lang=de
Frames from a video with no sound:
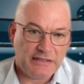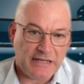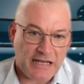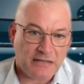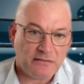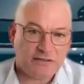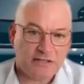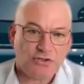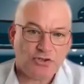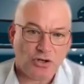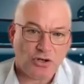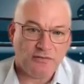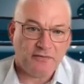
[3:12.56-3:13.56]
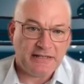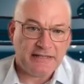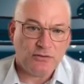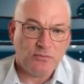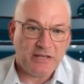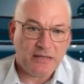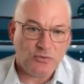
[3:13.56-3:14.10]
Ja, das schon, weil die
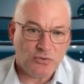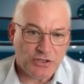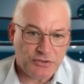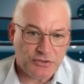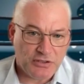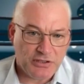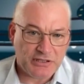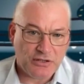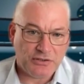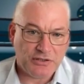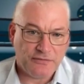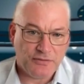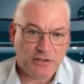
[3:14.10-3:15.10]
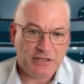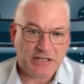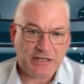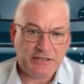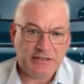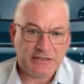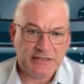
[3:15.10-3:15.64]
Umgebung natürlich auch eine völlig
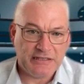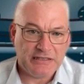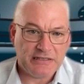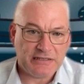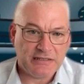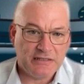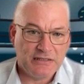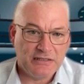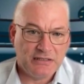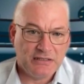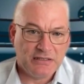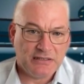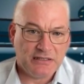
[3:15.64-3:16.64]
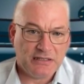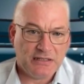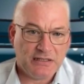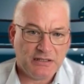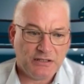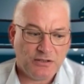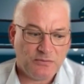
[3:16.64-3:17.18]
andere ist. Die,
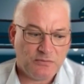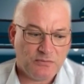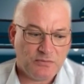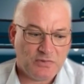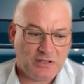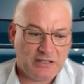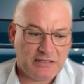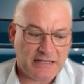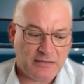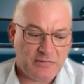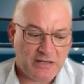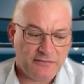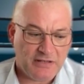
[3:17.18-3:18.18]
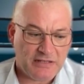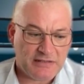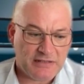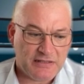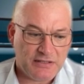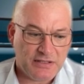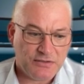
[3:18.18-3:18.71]
ähm, ich sag mal, wir
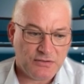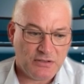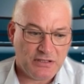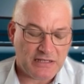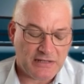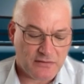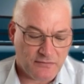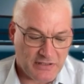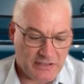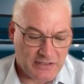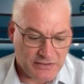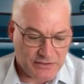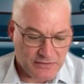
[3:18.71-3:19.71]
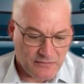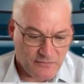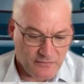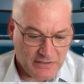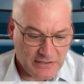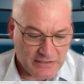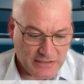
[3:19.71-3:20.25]
sind natürlich, also wenn ich,
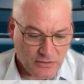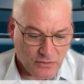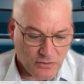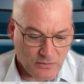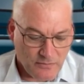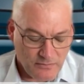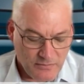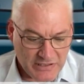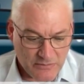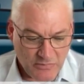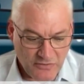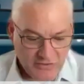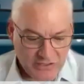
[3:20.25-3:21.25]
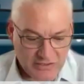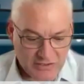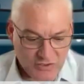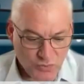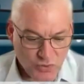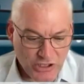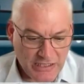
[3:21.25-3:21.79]
wenn ich auch mich immer wieder
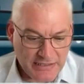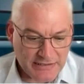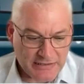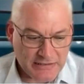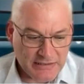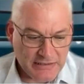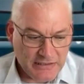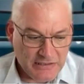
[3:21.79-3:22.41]
zuschalte,